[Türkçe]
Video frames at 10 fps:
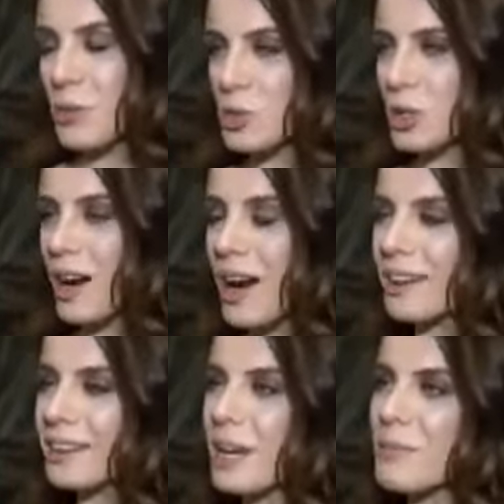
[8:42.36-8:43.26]
uçvarı
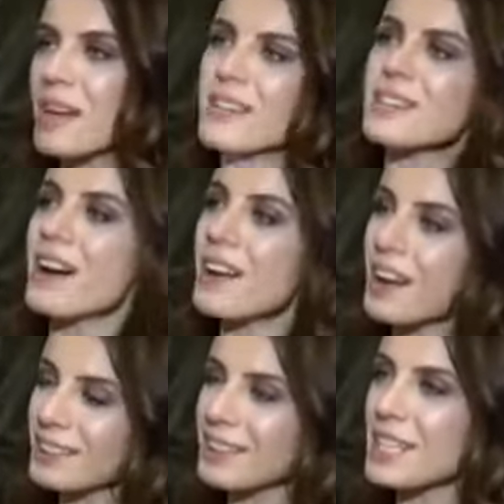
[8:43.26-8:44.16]
halinden biraz daha
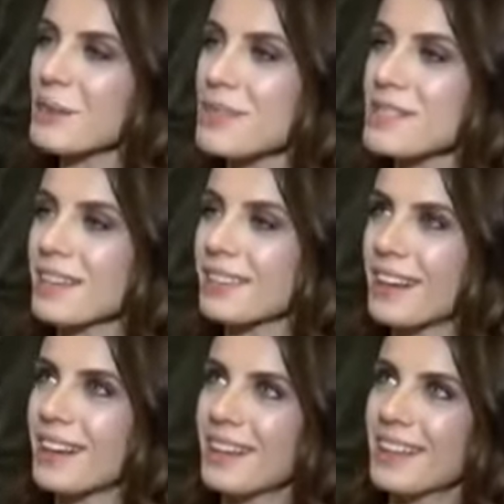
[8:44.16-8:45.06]
ayakları yere basan,
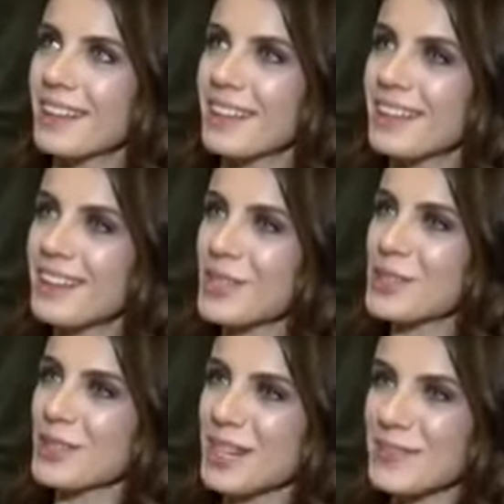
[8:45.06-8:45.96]
daha e,
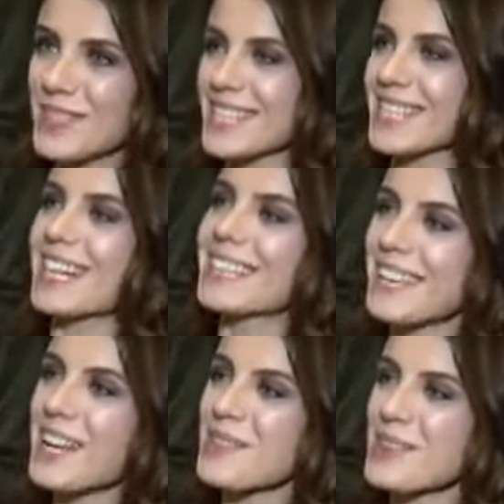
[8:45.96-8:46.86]
rasyonel bir insan haline
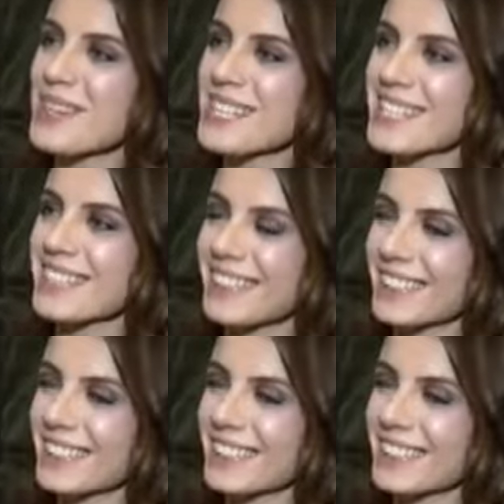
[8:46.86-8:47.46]
gelmeye başladı.